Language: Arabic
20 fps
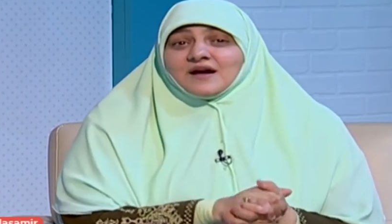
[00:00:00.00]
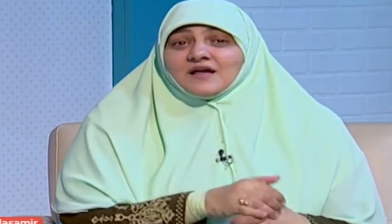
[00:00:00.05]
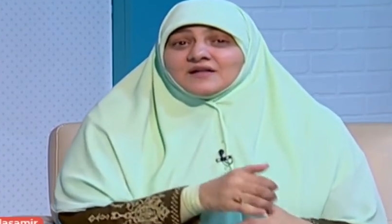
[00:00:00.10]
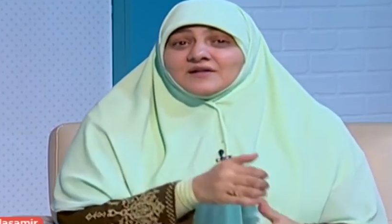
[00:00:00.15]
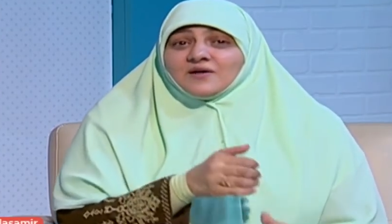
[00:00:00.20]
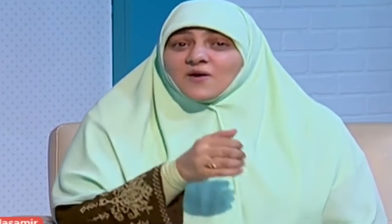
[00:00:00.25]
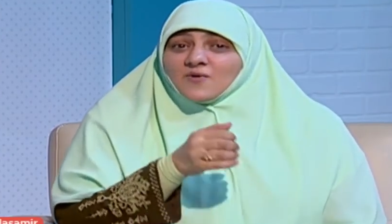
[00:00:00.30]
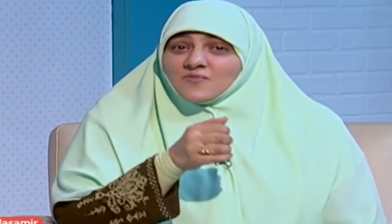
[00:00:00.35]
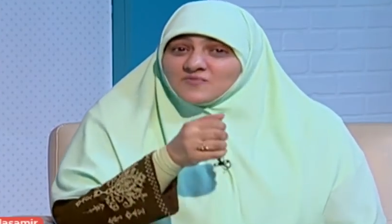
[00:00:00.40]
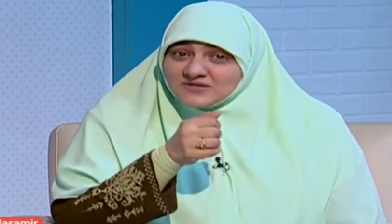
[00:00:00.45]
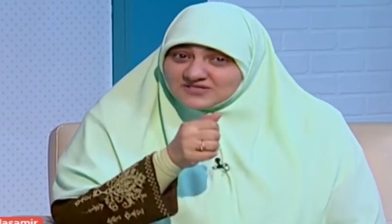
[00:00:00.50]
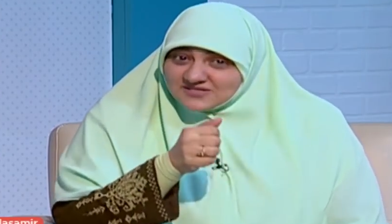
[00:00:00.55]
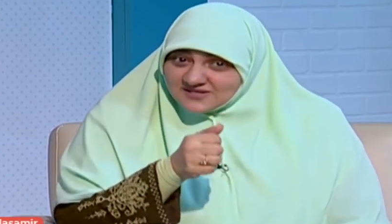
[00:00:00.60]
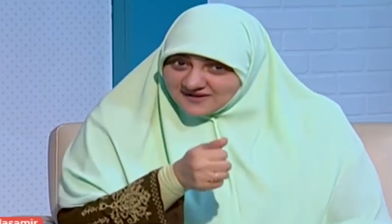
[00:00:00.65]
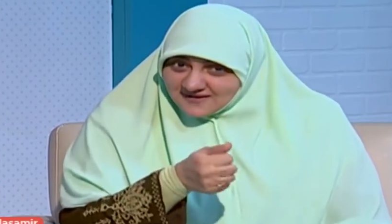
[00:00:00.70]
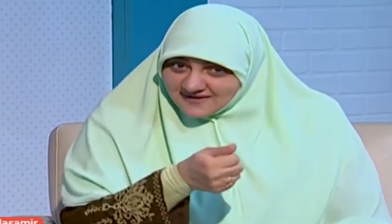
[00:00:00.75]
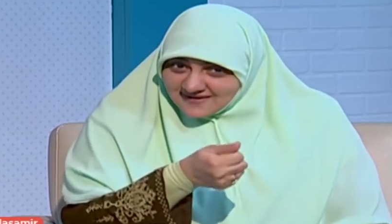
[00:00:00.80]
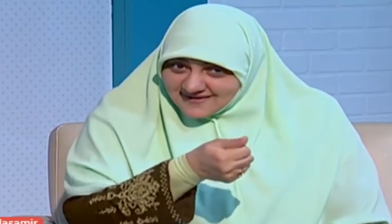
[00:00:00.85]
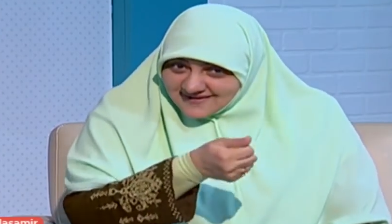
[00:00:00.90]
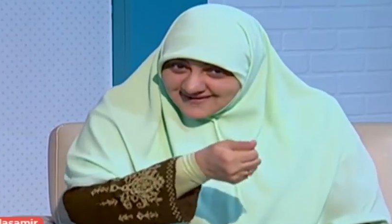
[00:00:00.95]
اللهم
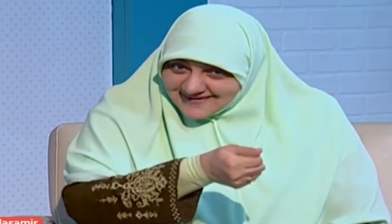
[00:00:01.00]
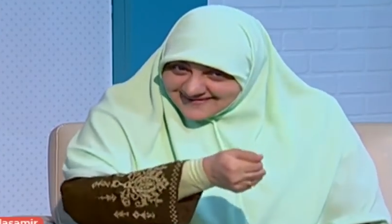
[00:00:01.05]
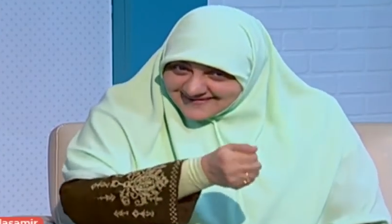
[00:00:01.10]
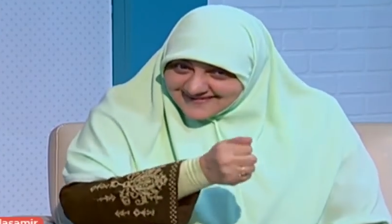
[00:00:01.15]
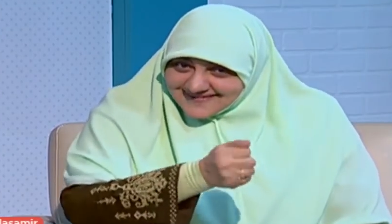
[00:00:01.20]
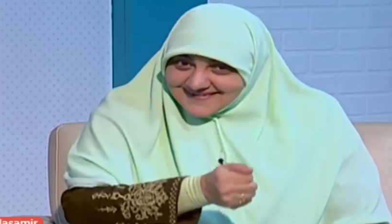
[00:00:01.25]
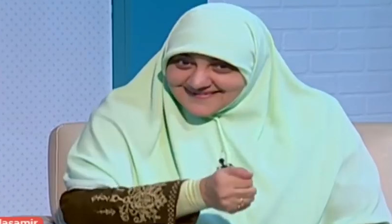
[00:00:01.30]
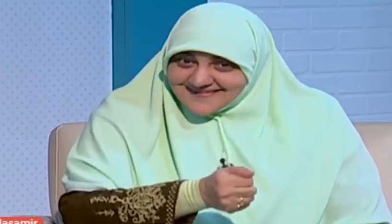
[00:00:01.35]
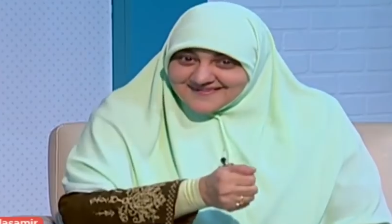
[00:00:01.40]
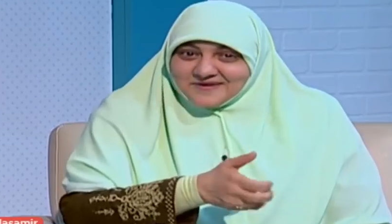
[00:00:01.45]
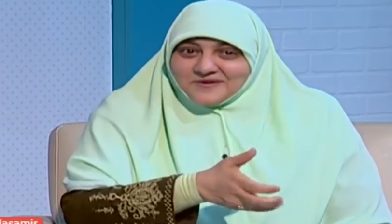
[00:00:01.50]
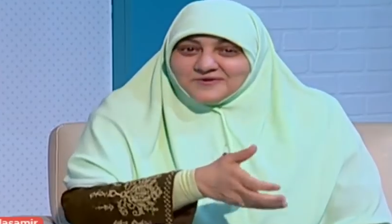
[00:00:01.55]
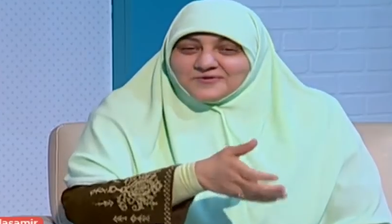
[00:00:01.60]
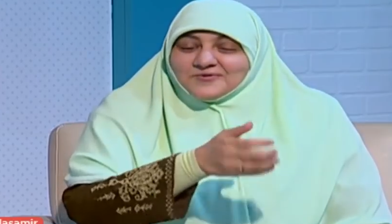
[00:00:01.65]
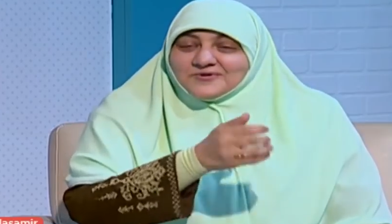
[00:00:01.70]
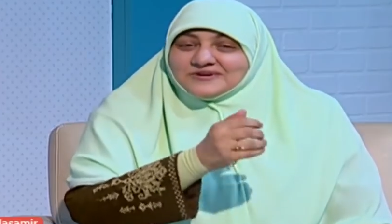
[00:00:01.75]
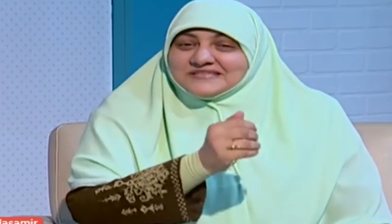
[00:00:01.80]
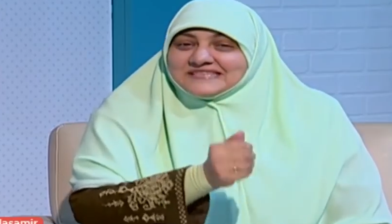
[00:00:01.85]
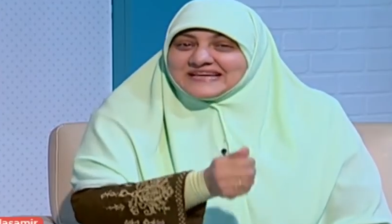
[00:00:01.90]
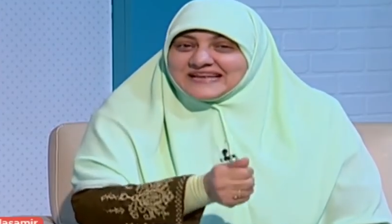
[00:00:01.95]
صلي
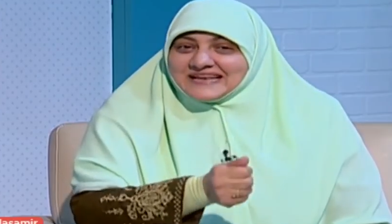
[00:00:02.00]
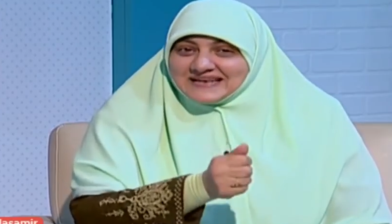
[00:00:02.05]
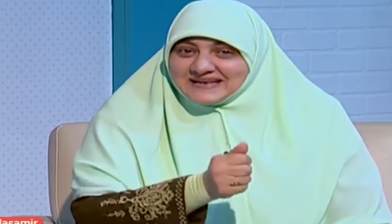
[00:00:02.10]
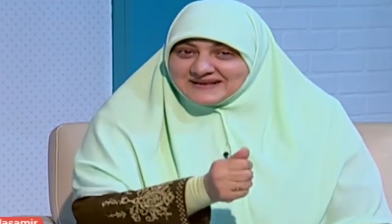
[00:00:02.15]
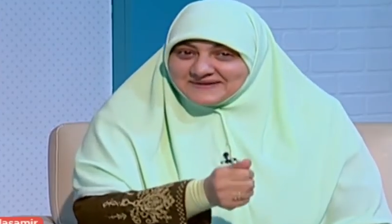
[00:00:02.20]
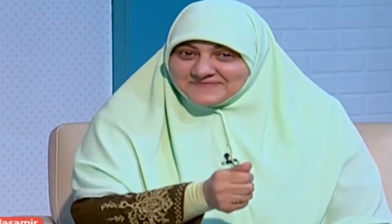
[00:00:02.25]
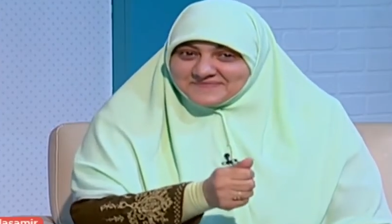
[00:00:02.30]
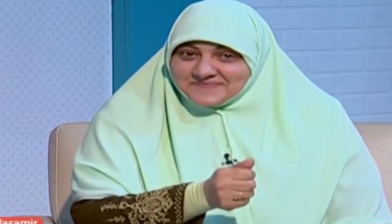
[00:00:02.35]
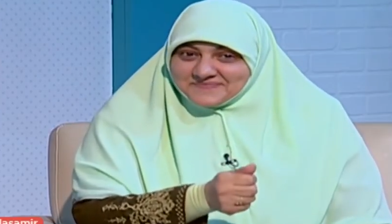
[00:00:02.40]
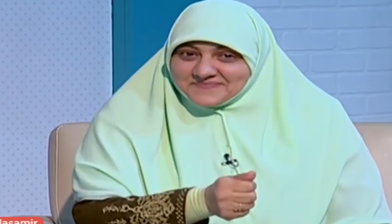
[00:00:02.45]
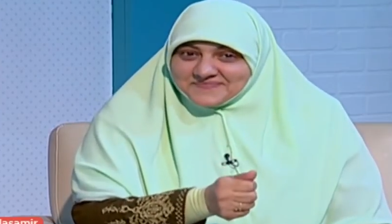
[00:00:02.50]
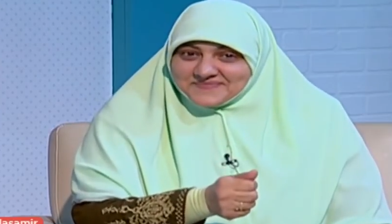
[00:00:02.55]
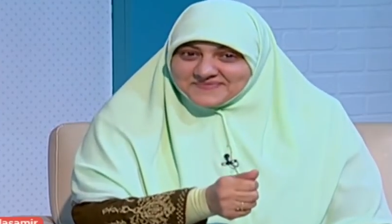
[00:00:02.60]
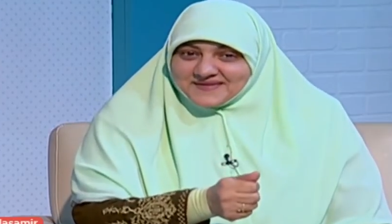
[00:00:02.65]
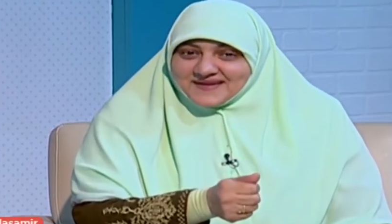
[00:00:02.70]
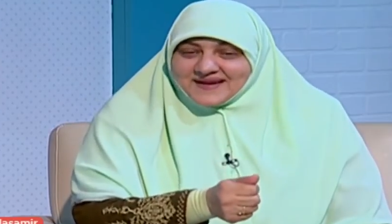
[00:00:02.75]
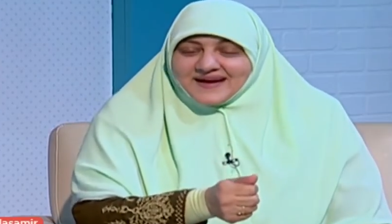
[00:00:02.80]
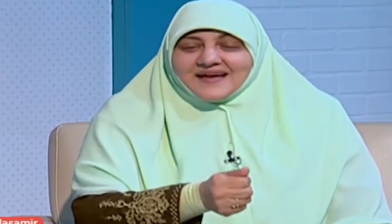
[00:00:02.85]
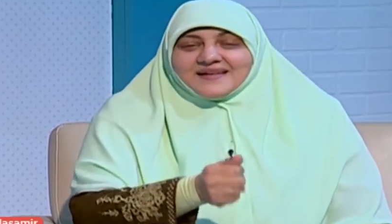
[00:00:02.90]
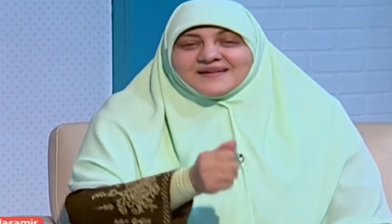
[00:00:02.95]
وسلم
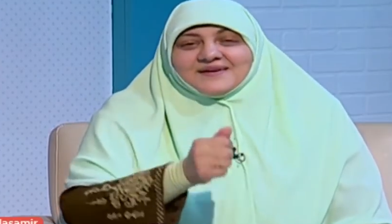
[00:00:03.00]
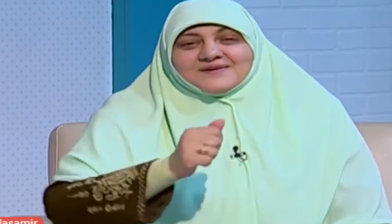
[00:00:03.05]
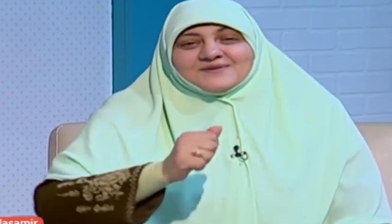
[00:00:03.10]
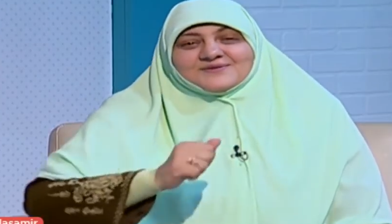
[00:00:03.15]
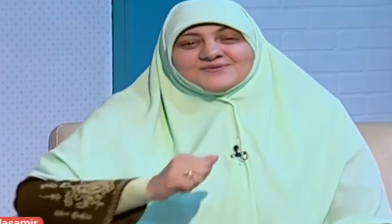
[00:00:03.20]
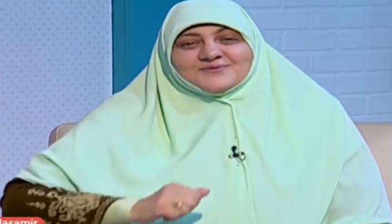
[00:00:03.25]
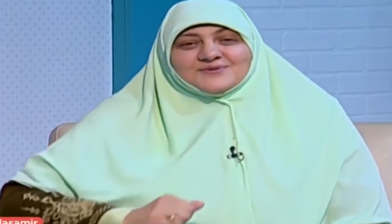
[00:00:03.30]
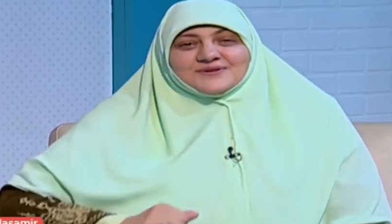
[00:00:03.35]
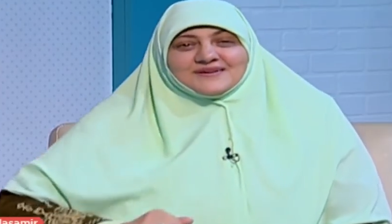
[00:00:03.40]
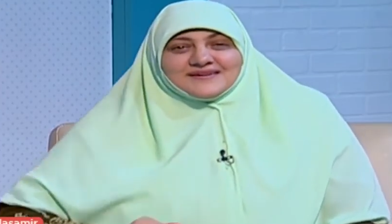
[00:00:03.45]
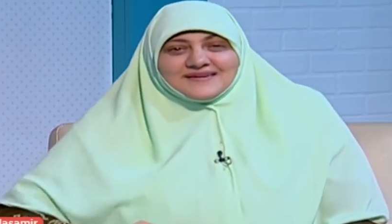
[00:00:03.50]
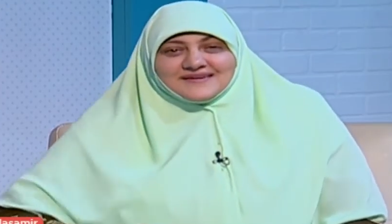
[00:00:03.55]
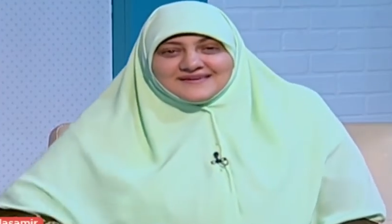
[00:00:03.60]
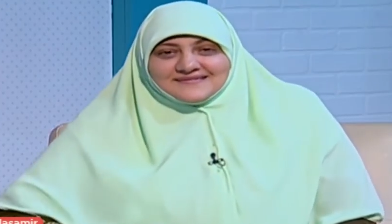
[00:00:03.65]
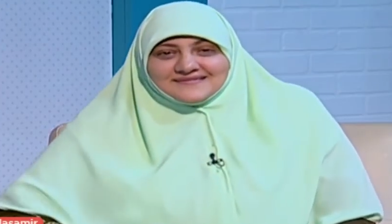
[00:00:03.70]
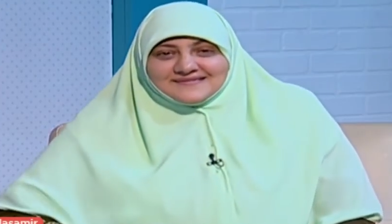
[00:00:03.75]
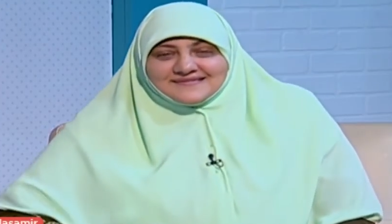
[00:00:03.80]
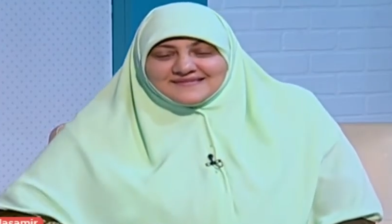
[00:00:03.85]
على رسول الله